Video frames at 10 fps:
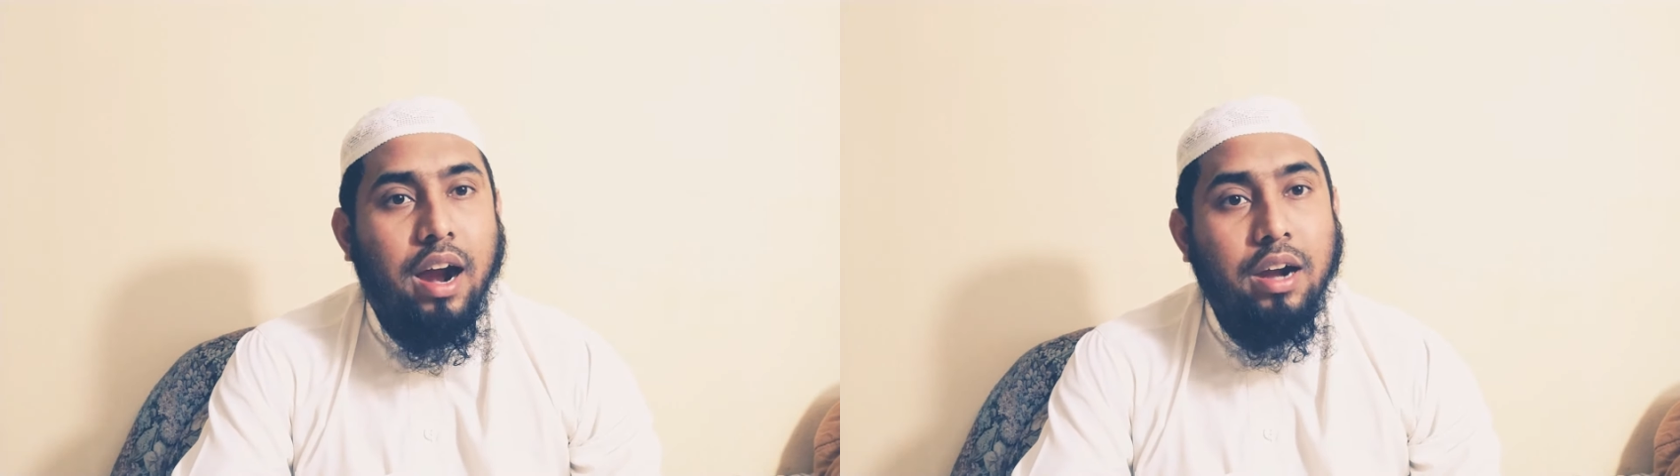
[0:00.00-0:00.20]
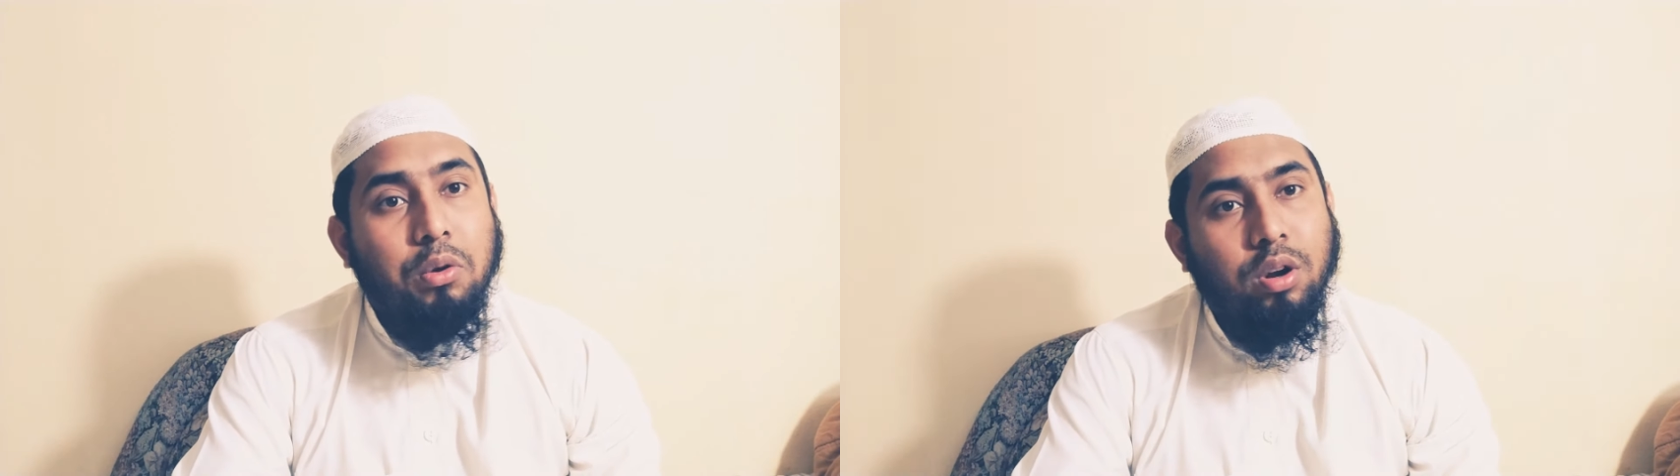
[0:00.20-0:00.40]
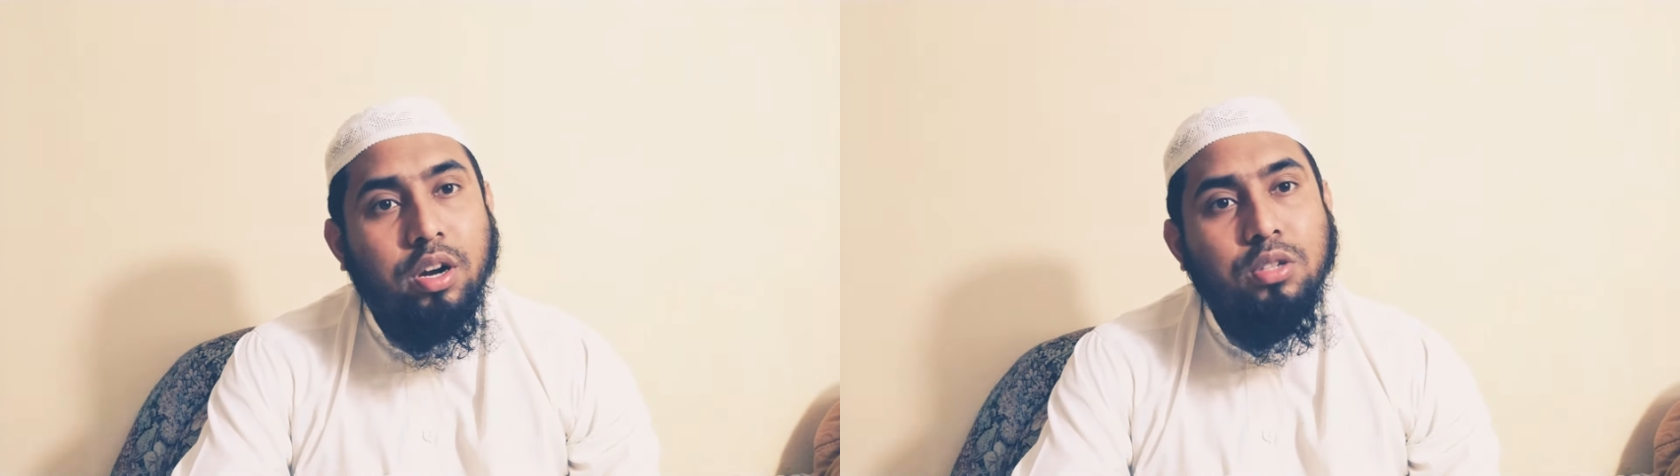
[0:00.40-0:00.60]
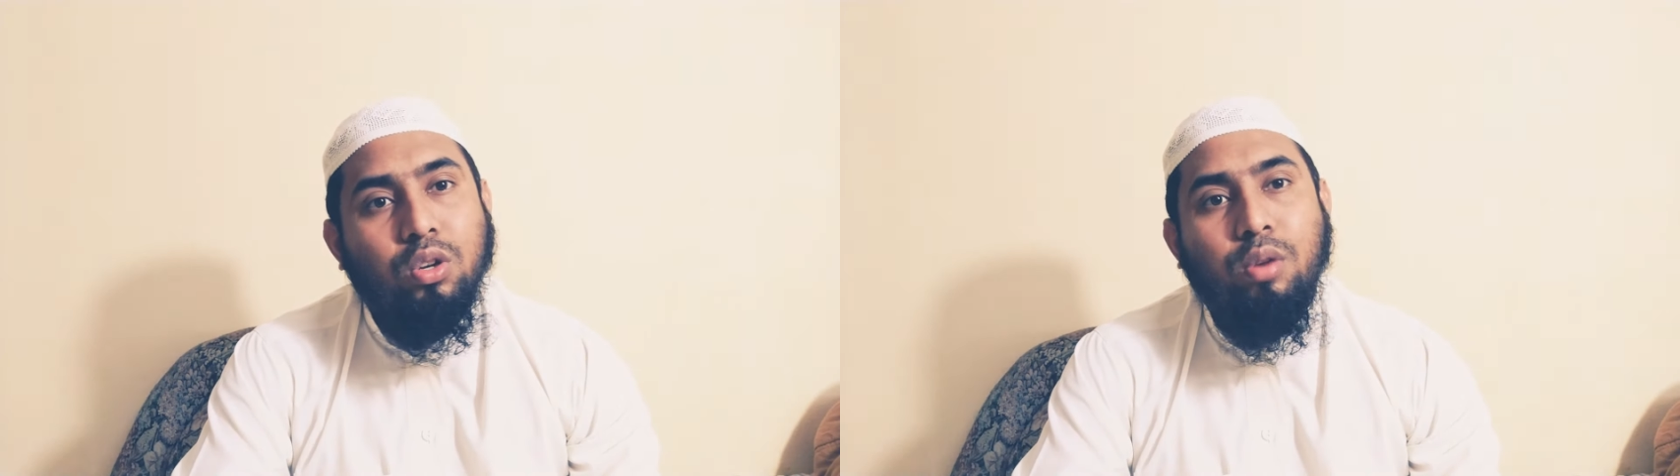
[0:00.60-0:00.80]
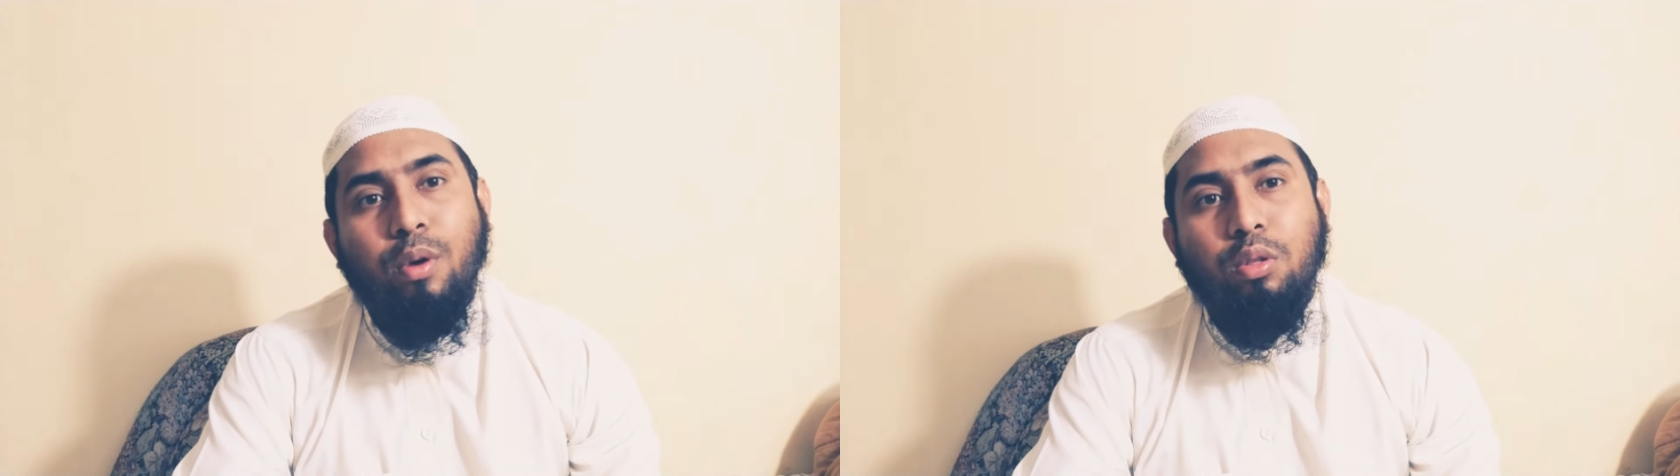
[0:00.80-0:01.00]
আট ঘন্টার
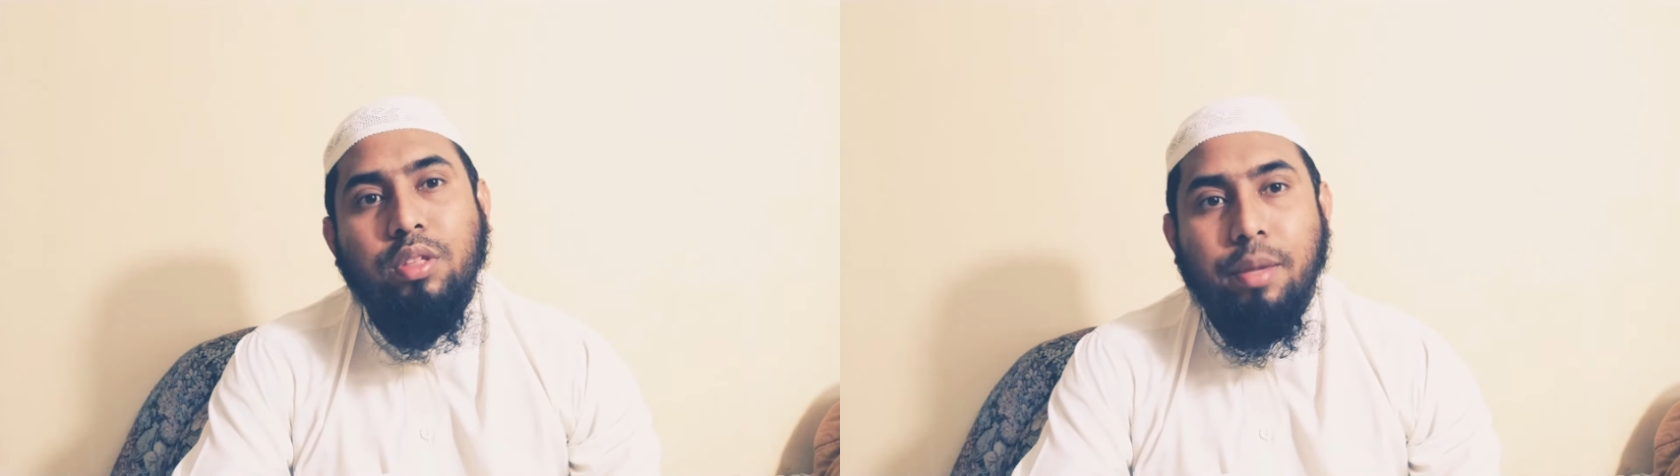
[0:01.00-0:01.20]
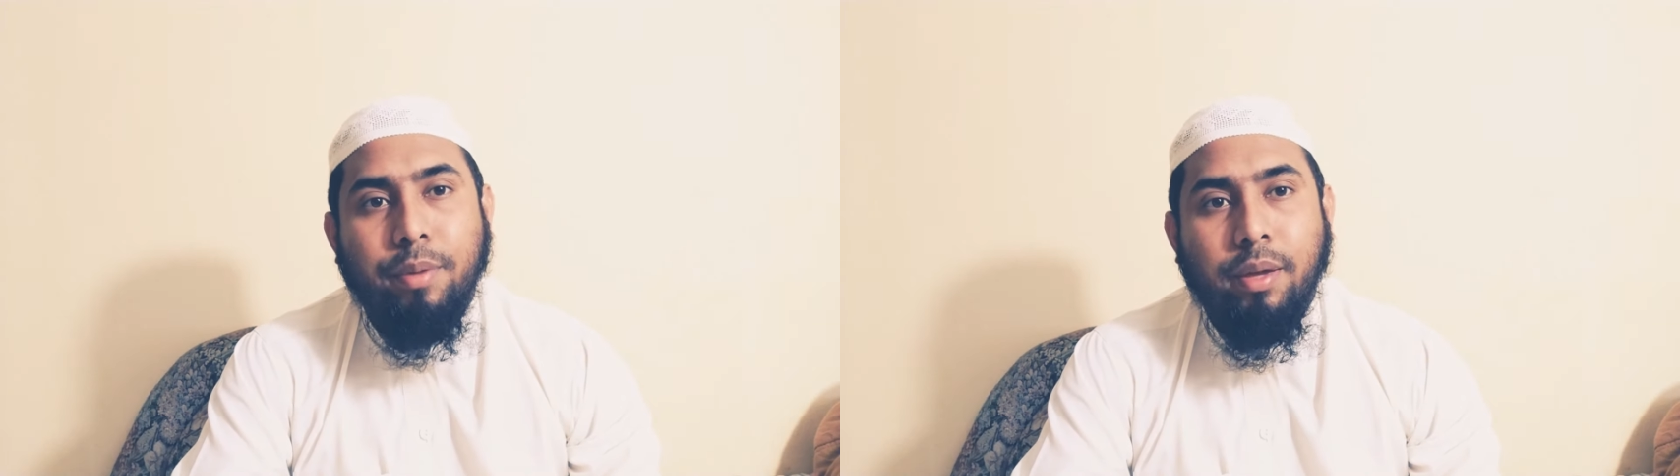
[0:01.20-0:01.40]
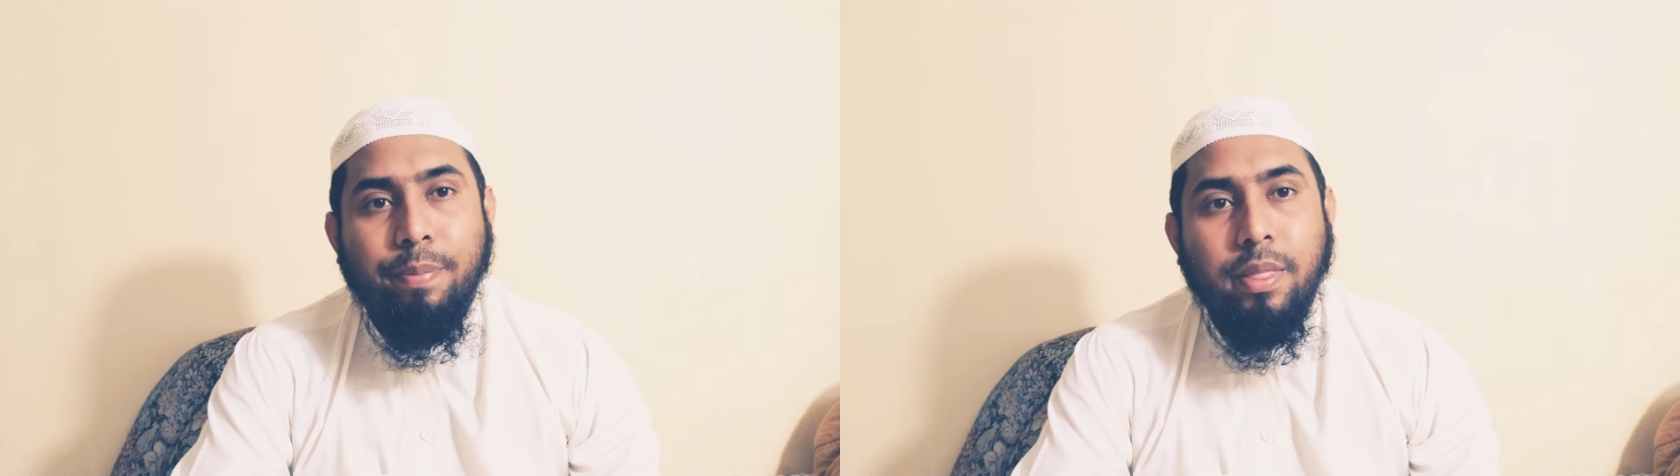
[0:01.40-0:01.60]
জন্য বন্ধ থাকবে